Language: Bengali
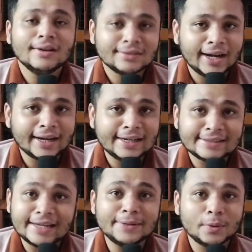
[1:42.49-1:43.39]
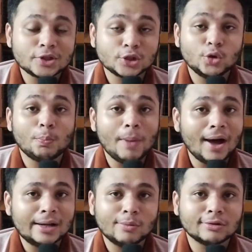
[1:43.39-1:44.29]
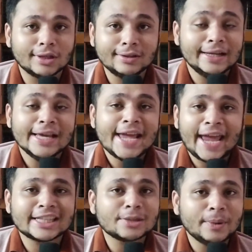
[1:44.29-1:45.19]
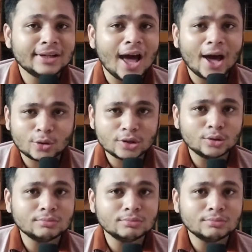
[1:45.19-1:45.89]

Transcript: তারা অ্যাটলিস্ট এই ইনফরমেশনগুলো পান এবং তাদের এক্সাইটমেন্টটা আরও যেন